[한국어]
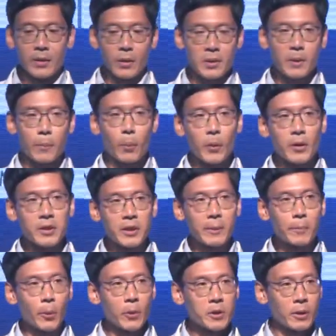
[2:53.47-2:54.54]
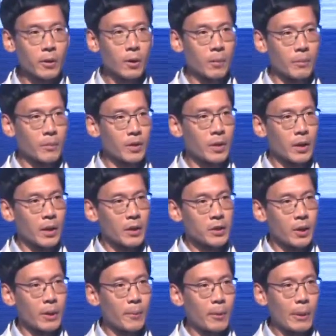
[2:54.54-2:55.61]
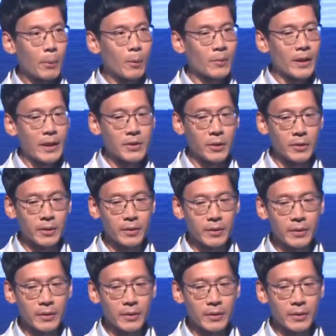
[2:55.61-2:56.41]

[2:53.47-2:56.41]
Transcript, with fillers: 이제 보여지는 표처럼 저희 플랫폼 내에서는